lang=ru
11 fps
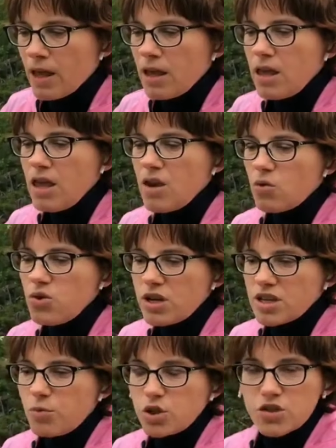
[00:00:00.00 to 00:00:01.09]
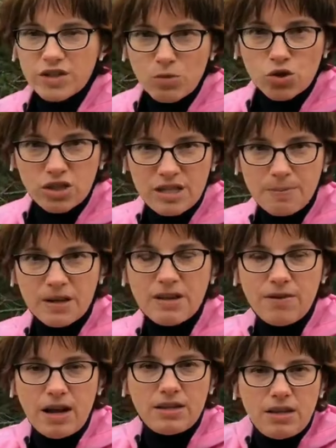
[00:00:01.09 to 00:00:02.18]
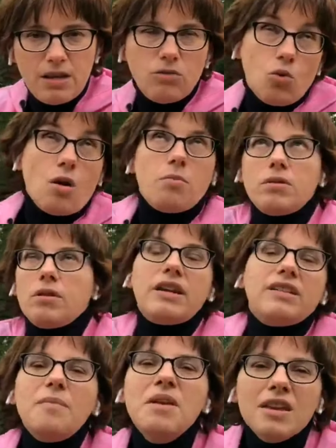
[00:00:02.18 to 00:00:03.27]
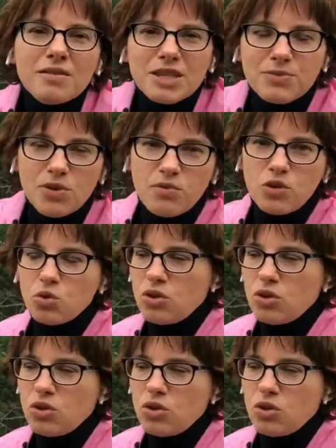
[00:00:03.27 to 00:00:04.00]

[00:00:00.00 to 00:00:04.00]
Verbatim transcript: и у них есть больше возможностей продавать и ну, как бы рекламировать свое вино.